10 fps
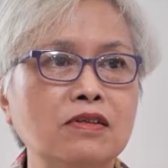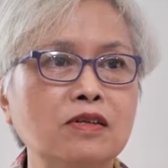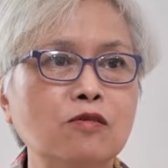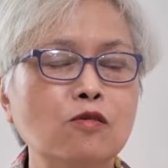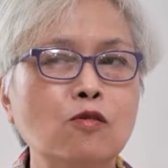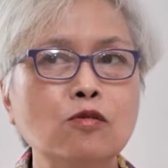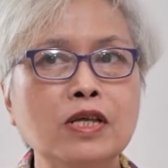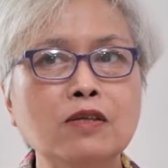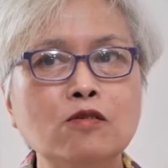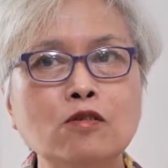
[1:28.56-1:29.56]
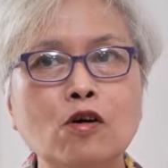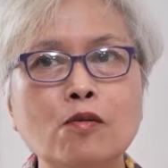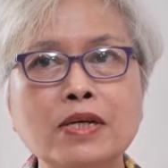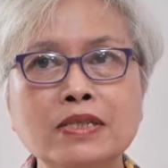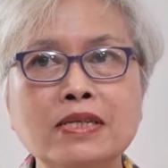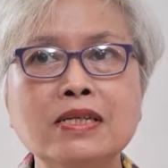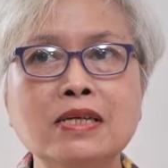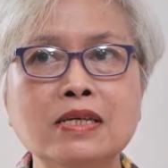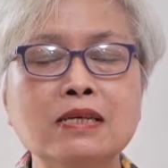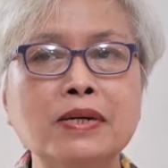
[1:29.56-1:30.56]
xong cô đến cô nói bác sĩ
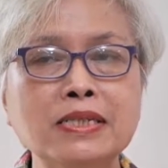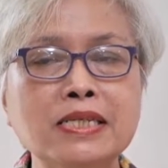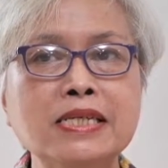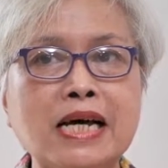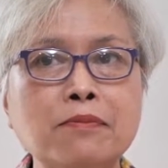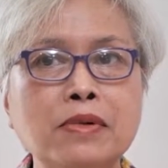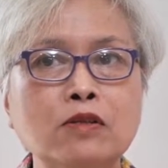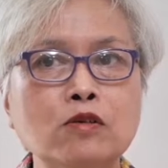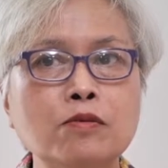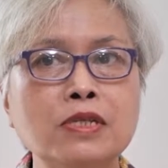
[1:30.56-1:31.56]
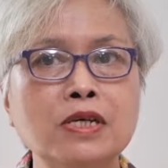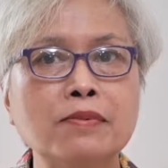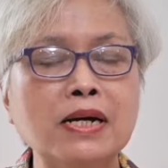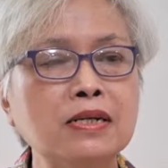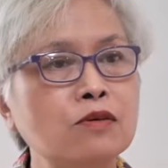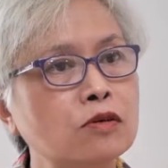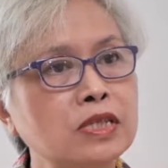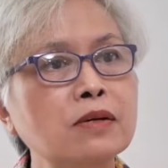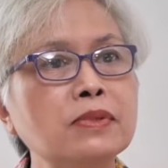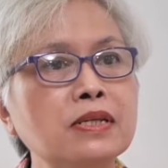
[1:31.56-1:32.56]
thì bác sĩ khám bảo thôi bây giờ bác cứ uống
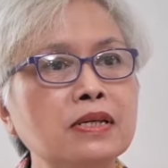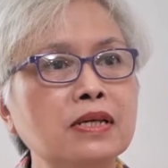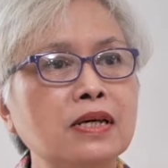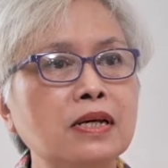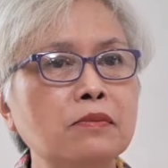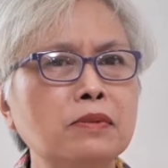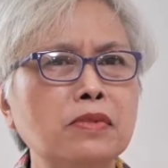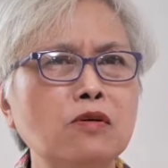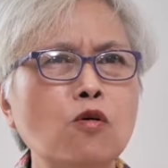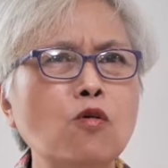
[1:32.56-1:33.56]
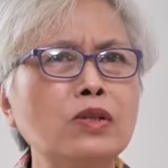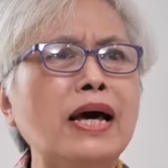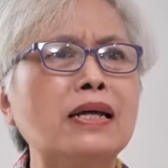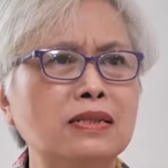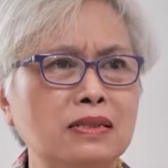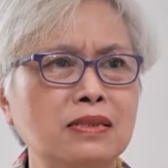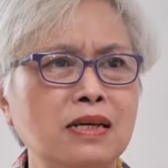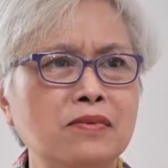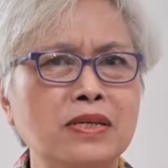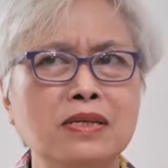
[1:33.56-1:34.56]
tiếp đi mà cô cũng nản
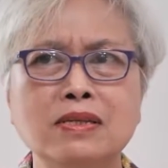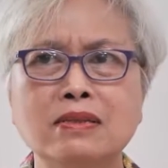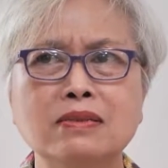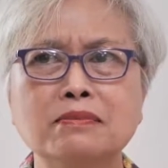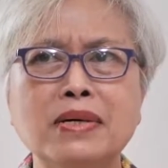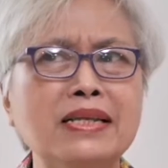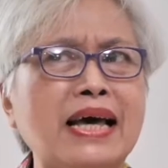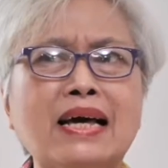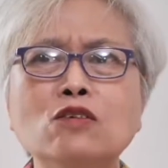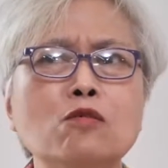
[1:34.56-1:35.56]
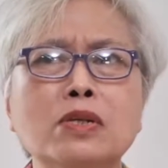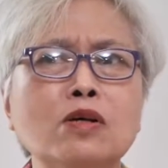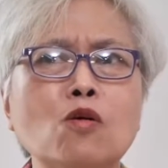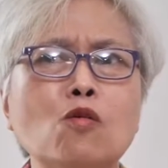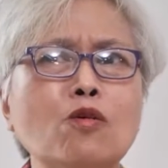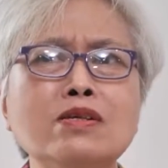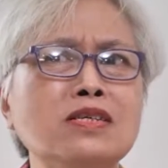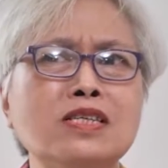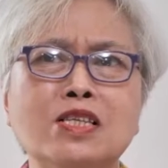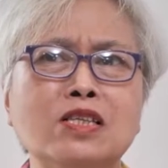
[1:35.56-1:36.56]
tại vì 3 tháng rồi mà nó không có cái
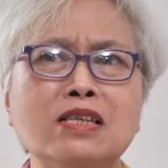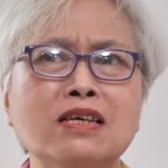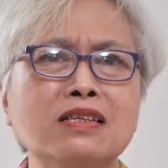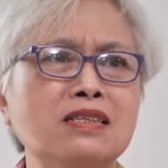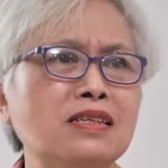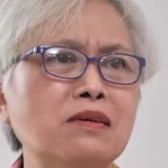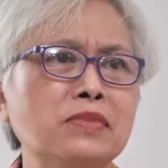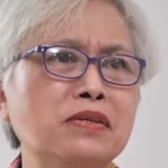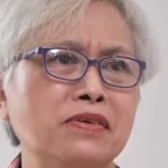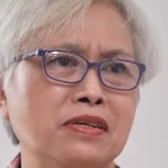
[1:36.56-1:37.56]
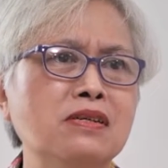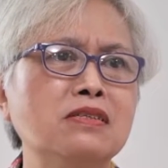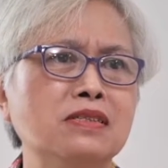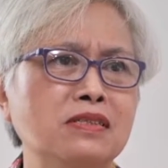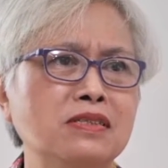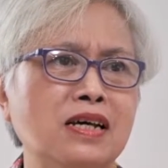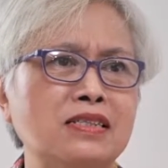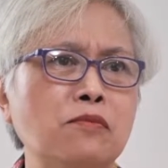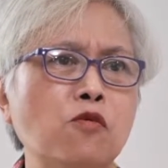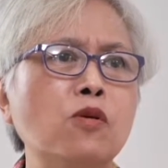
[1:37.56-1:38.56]
gì thì, thì chắc mình phải ngưng thì sẽ chả
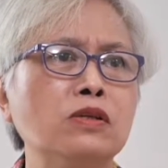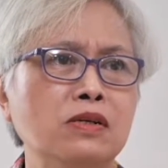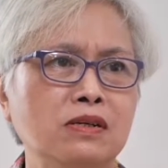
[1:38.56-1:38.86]
dám uống nữa